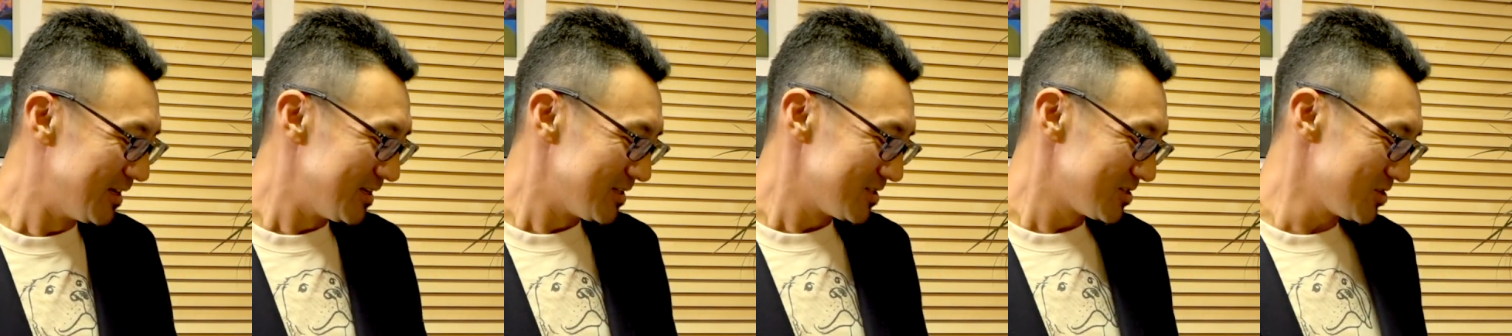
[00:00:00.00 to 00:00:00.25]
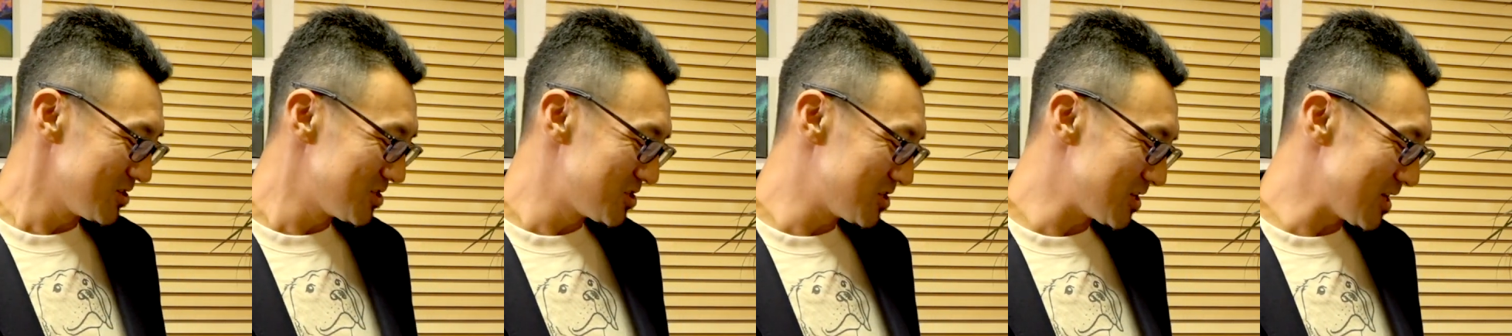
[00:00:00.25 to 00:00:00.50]

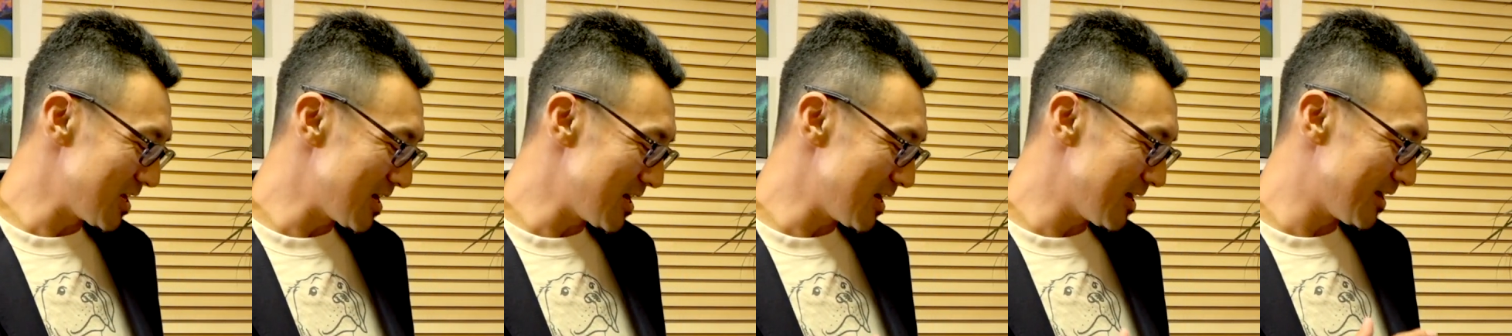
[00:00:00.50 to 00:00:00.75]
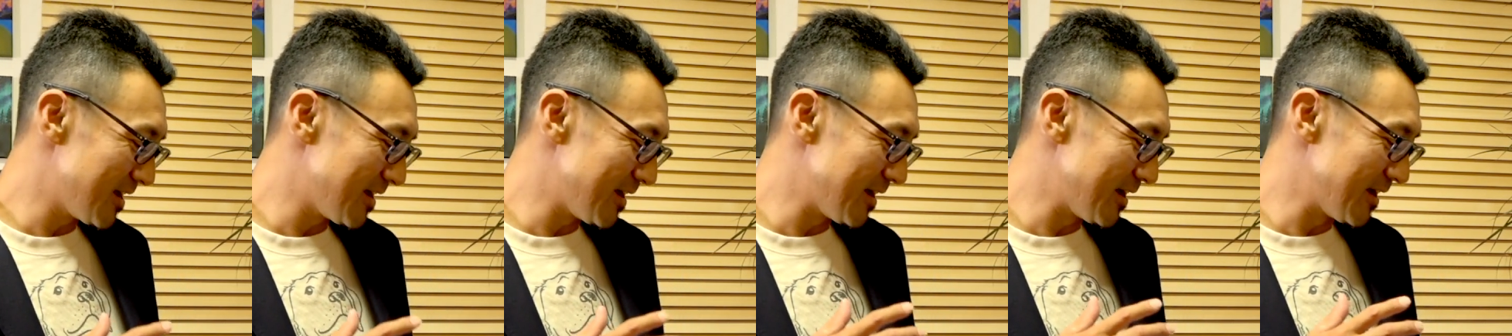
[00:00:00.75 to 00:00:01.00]
そした
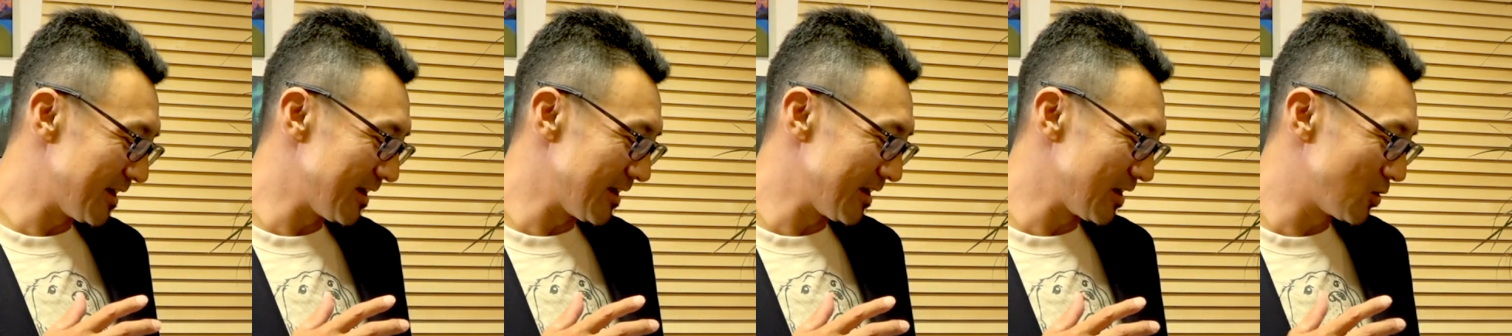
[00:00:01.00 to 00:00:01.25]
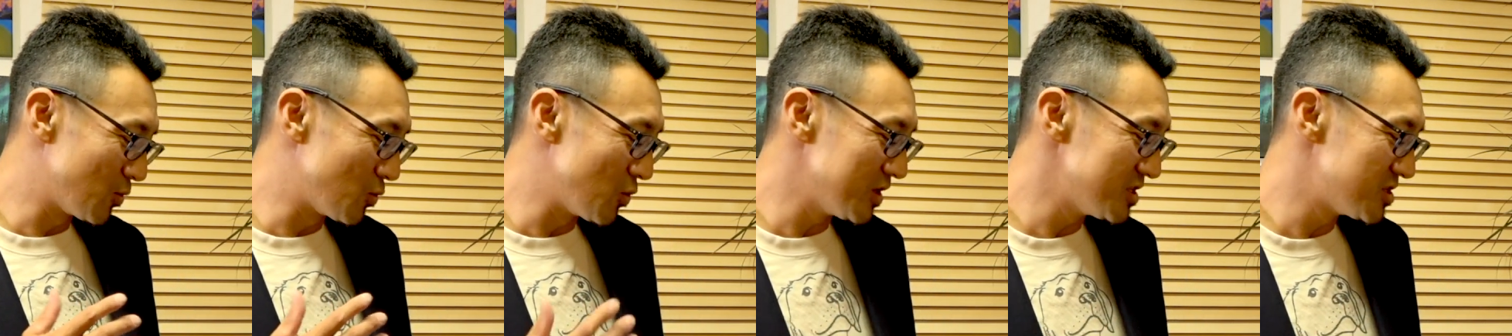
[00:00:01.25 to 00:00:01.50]
ら、
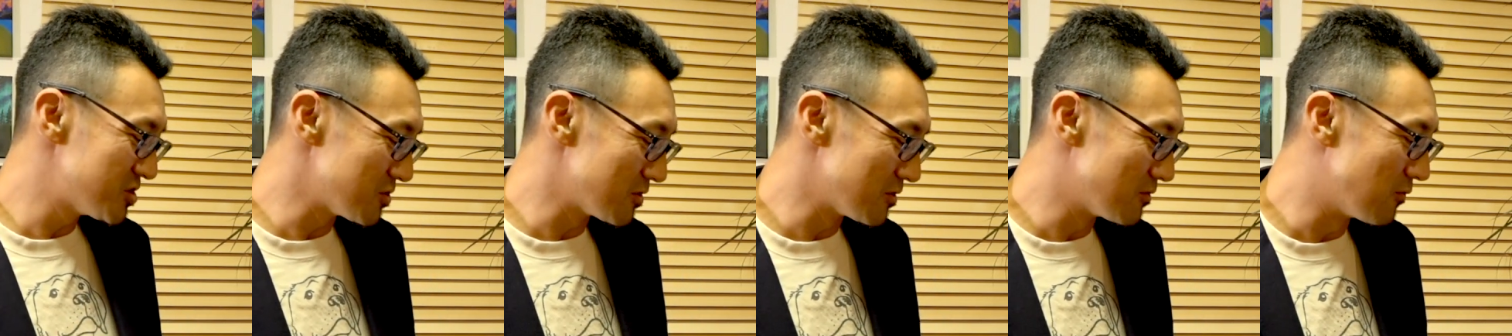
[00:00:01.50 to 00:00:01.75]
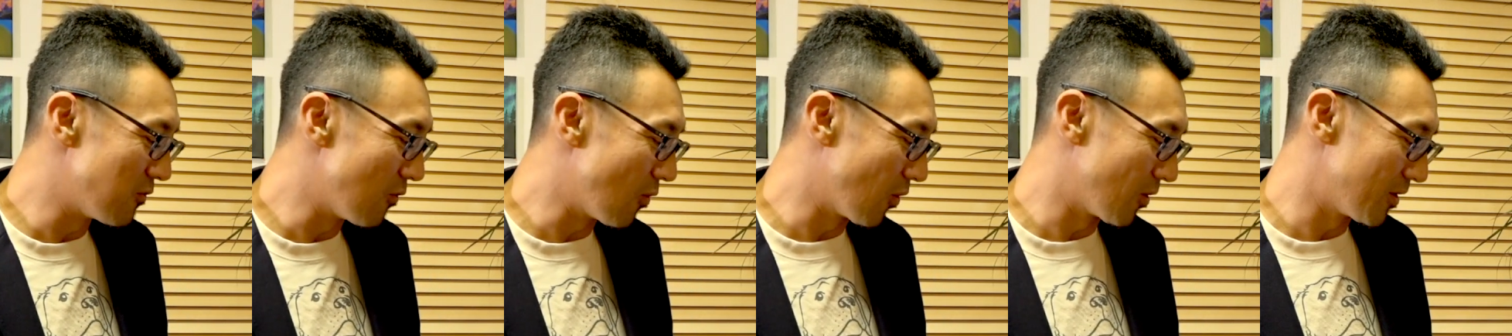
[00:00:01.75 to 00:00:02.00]
えー、
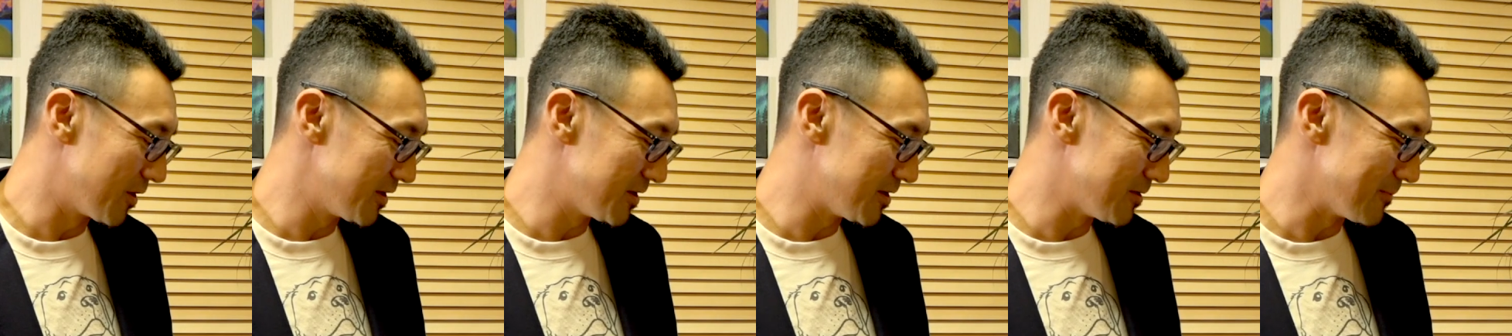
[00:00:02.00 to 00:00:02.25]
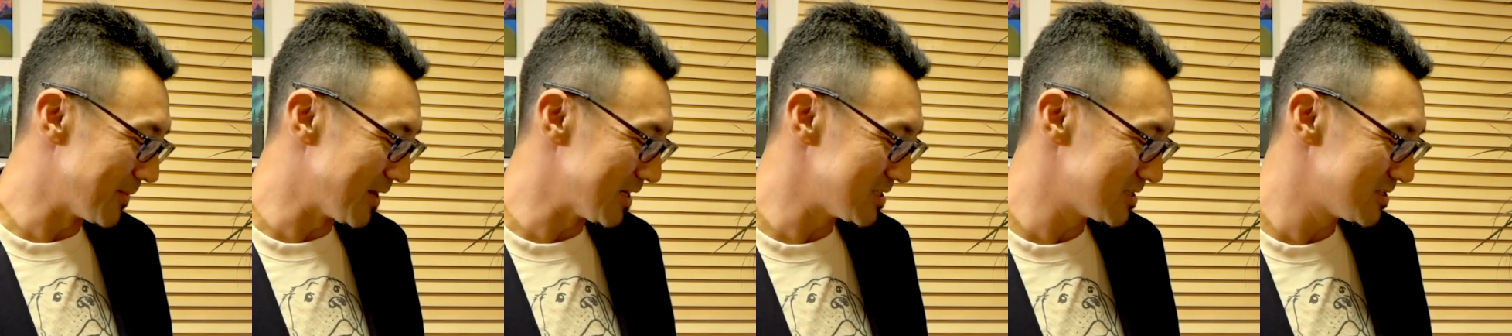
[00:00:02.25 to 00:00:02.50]
Question 4いき
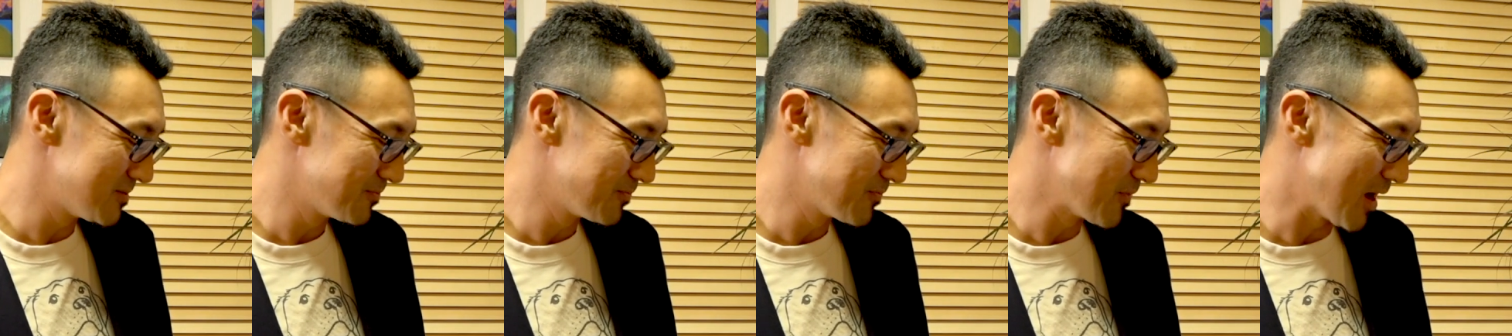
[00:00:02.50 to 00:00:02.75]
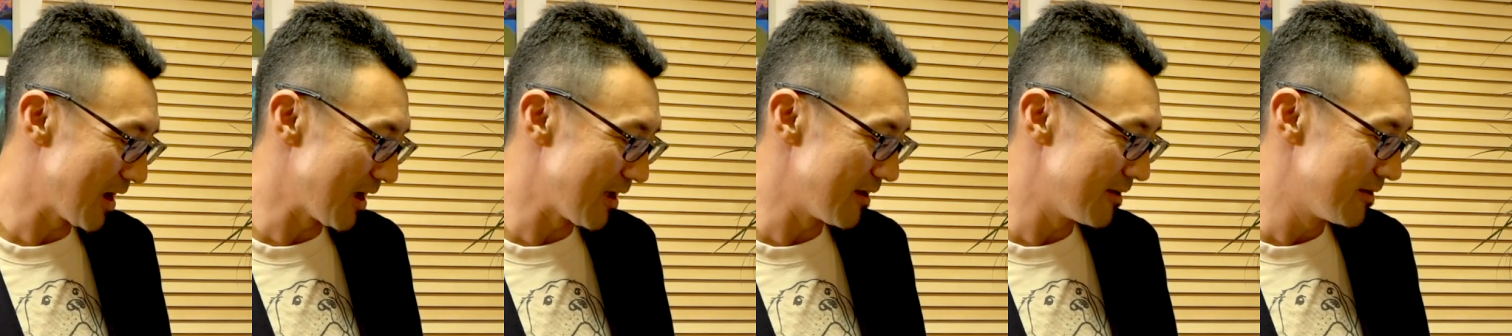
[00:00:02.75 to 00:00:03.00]
ます
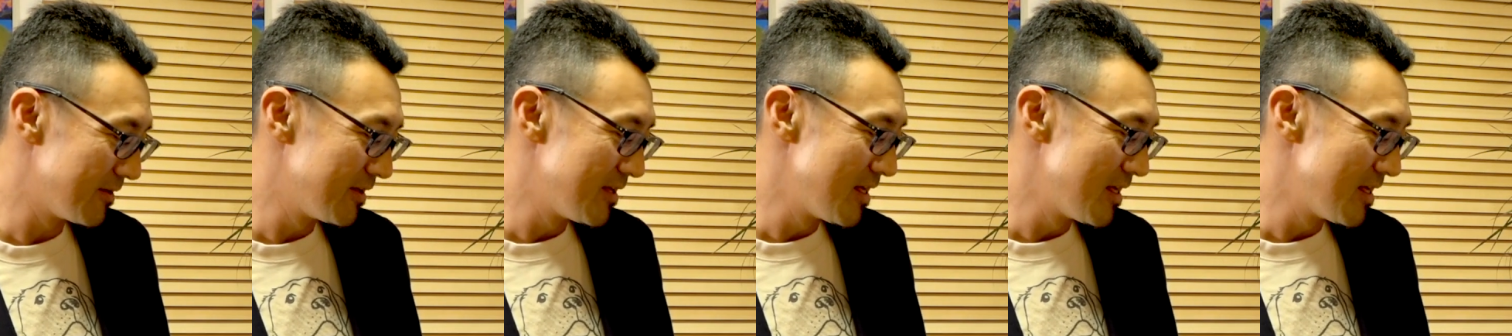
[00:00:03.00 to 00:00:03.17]
はい